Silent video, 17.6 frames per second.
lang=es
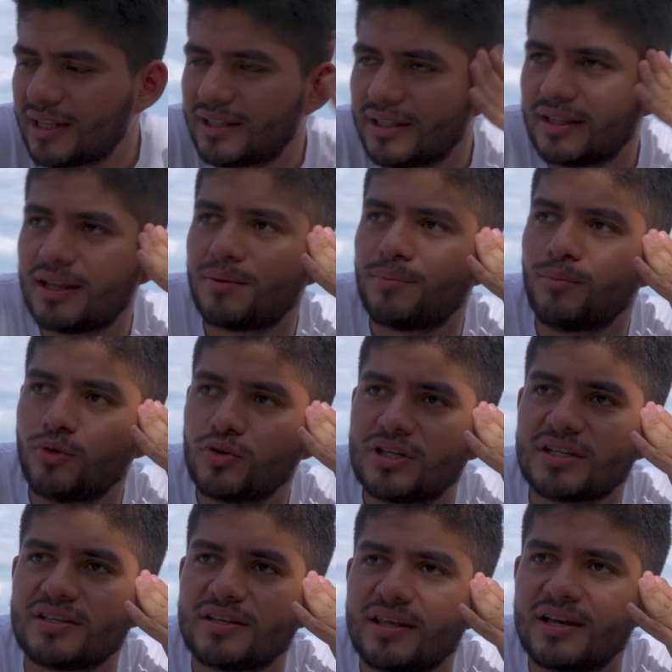que tener
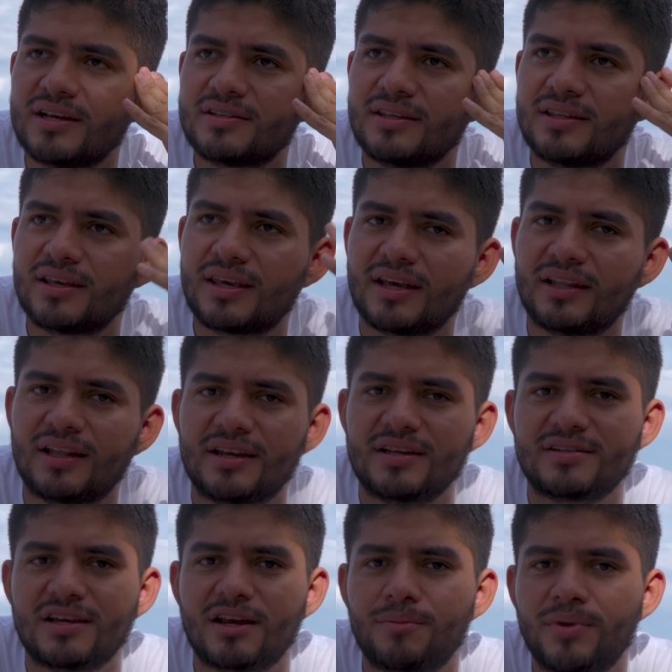muchas ideas, tiene que
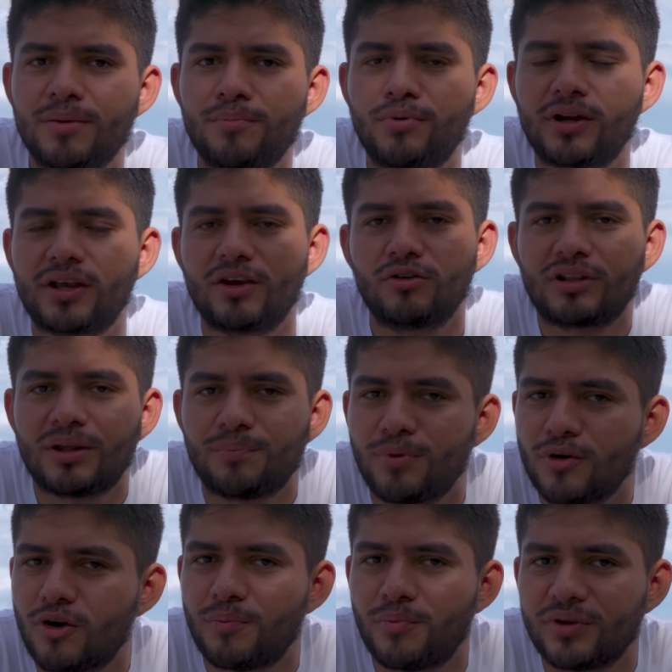analizar bien porque yo
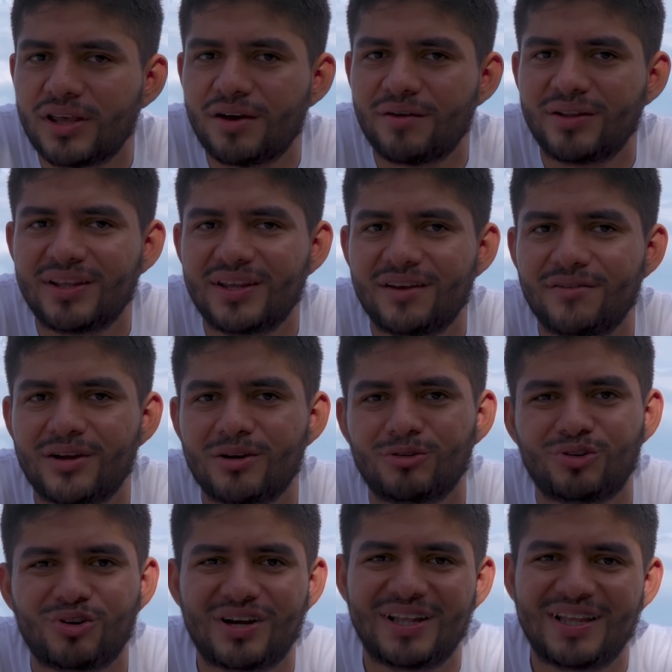tampoco podía venir y ver
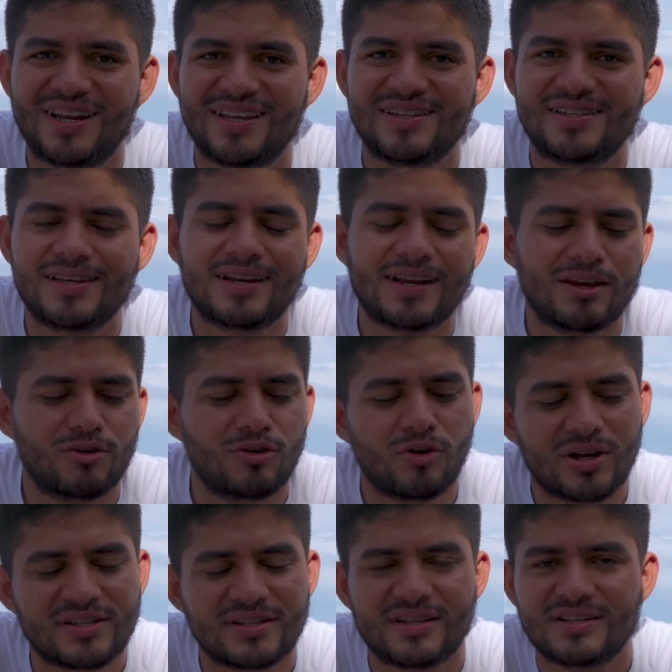otro canal y decir ellos
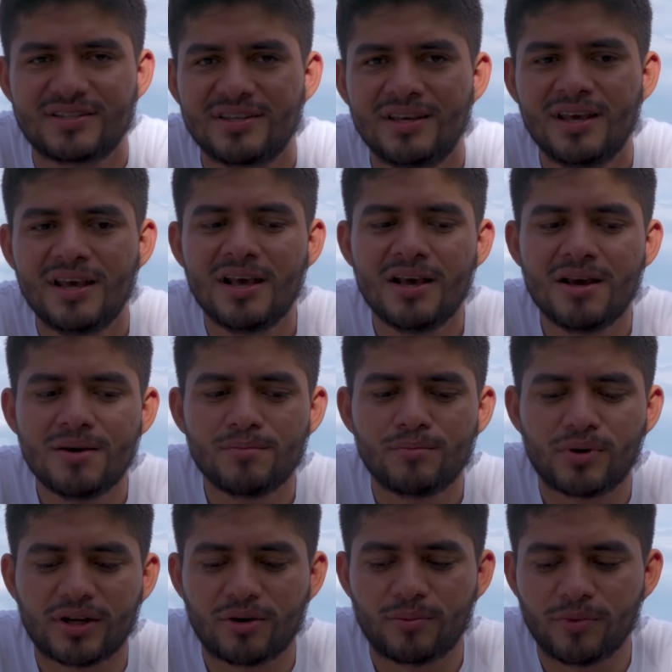lo hacen así
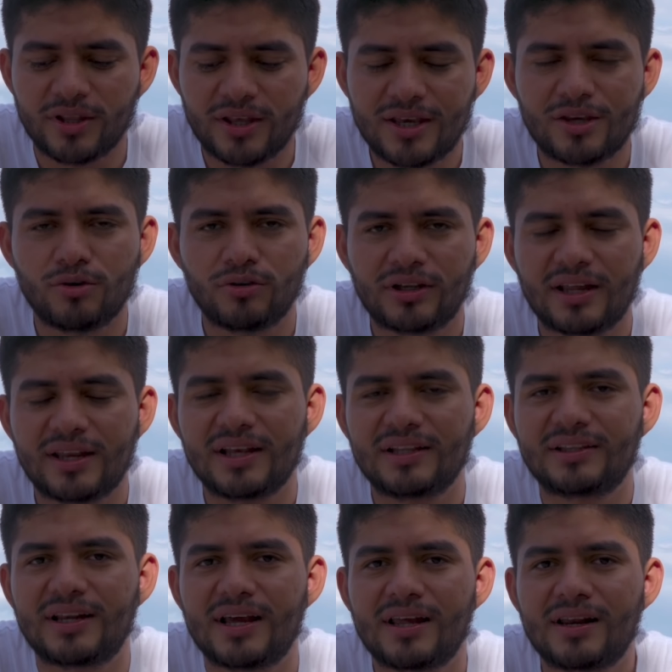porque como dije yo
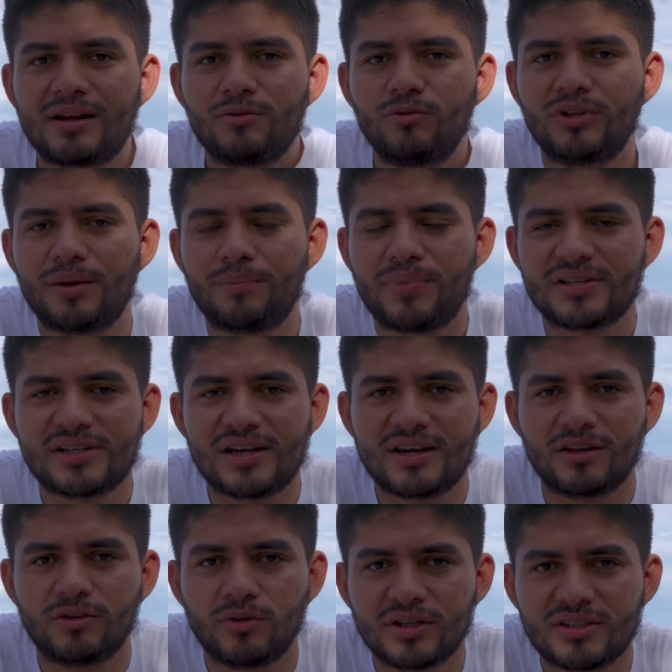quería traer una pesca
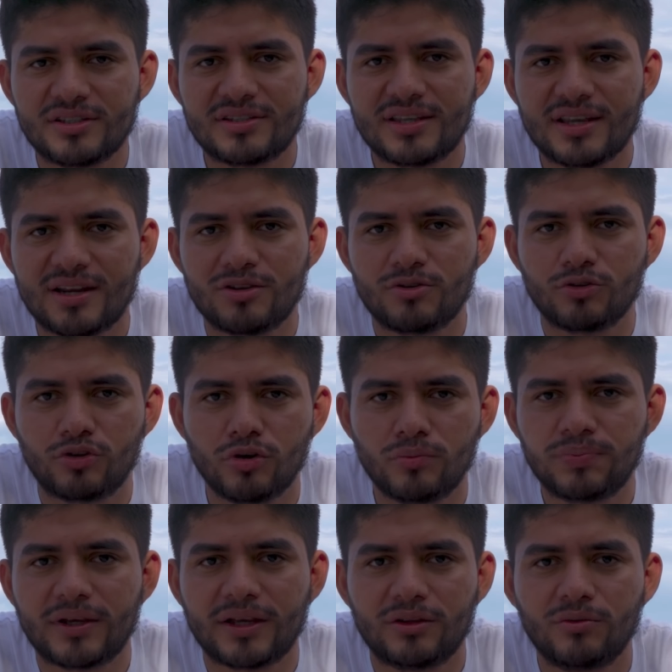que no existiera en
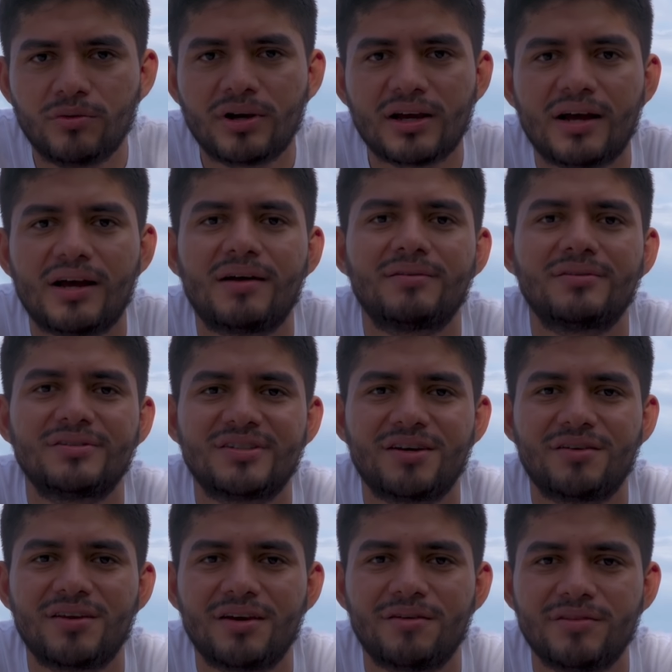YouTube que nunca
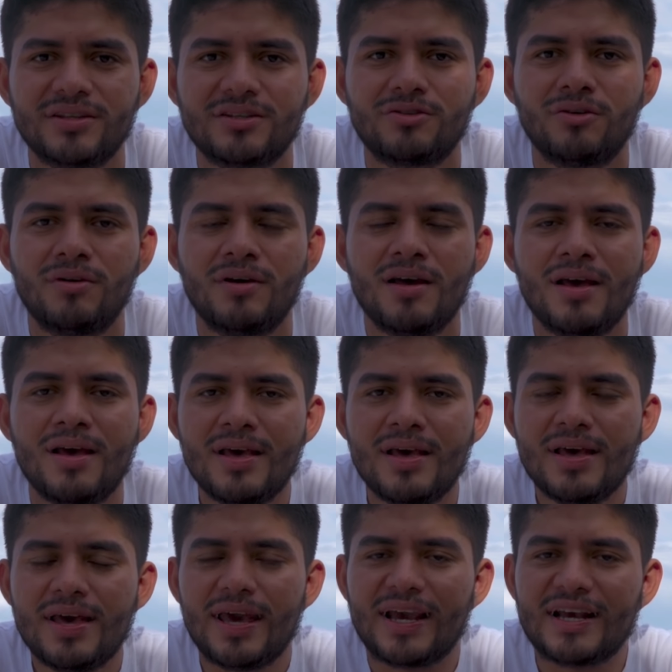se había visto
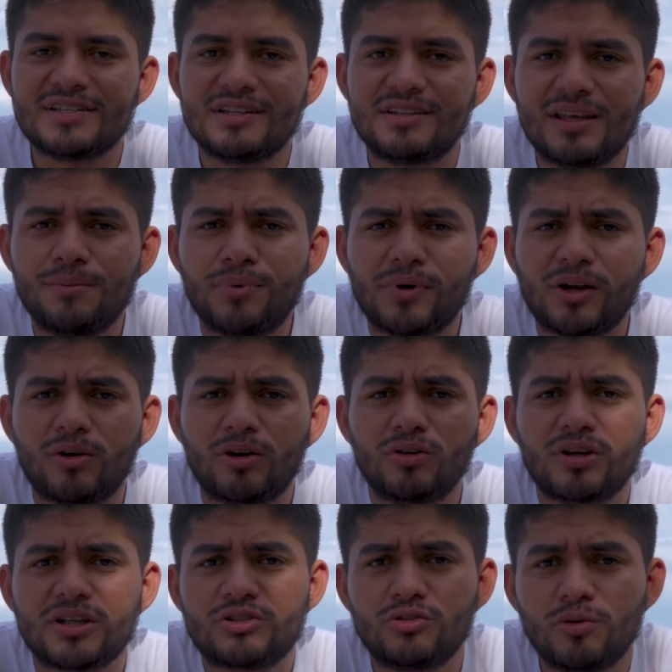en ese tiempo
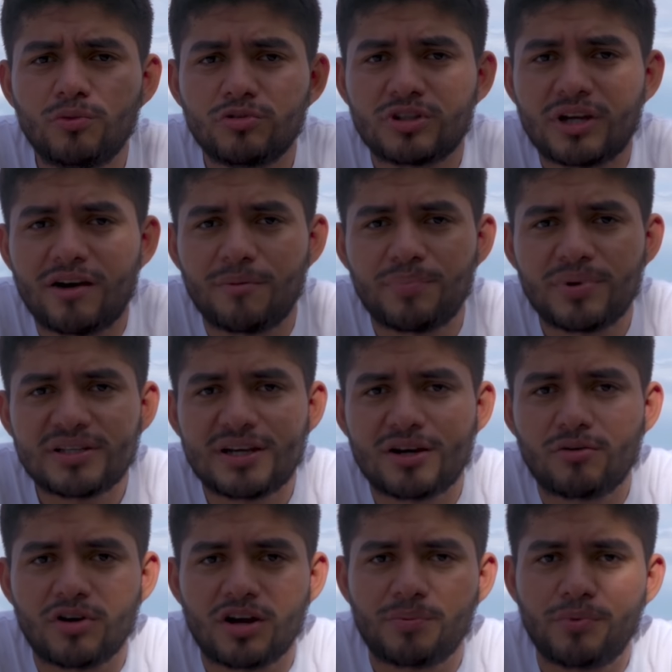recuerdo que si uno buscaba
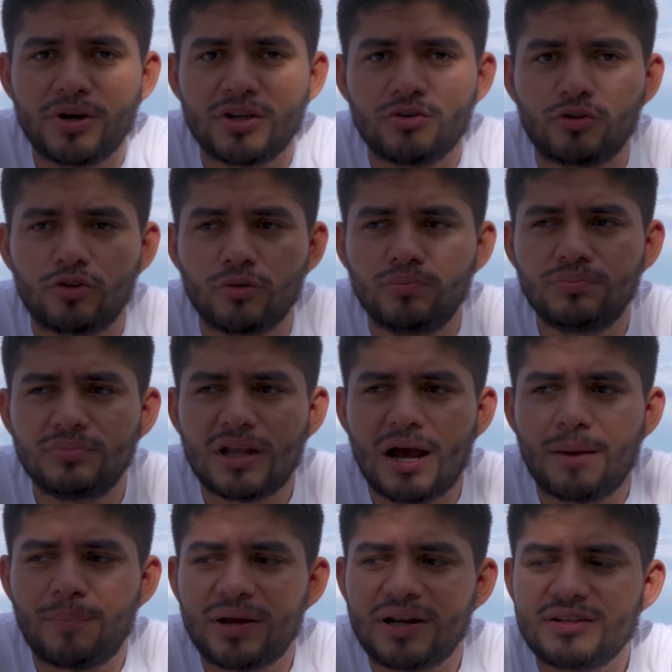pesca con arpón en YouTube
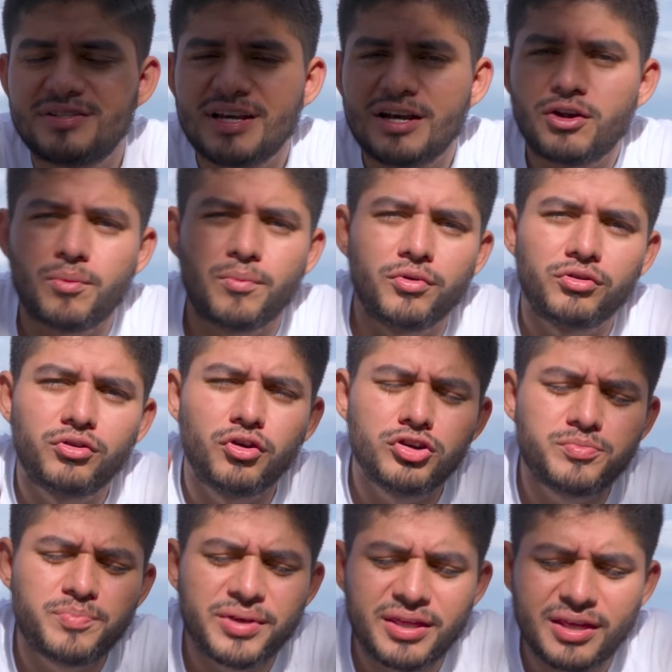aparecían como
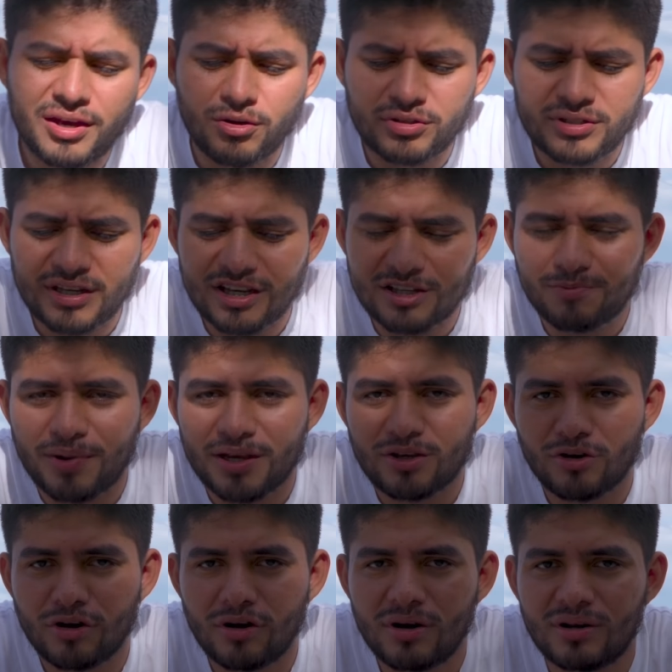dos videos en
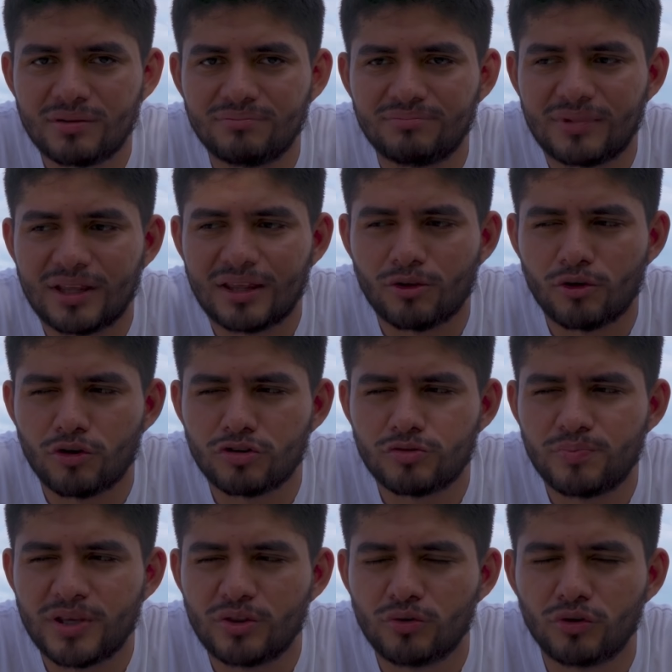español de
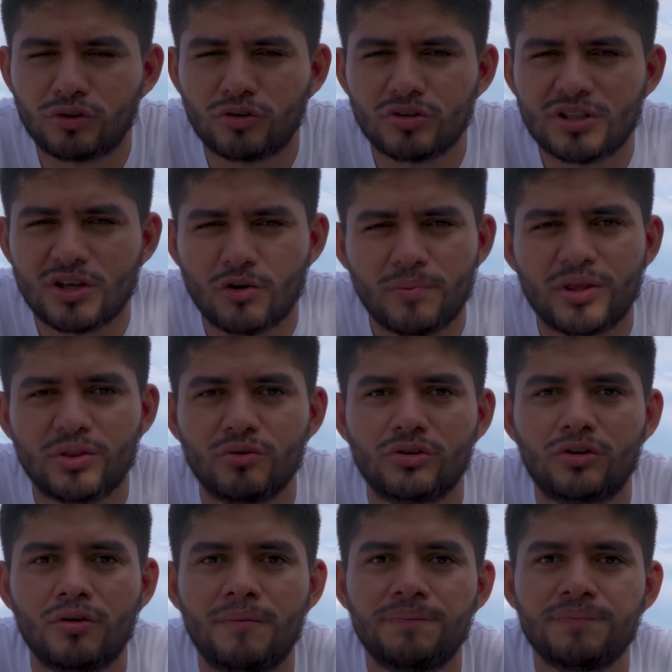dos minutos, de un
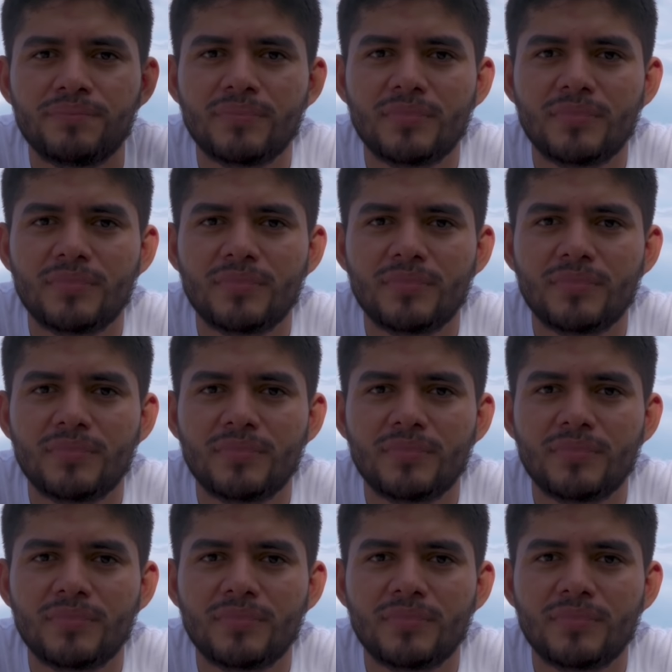minuto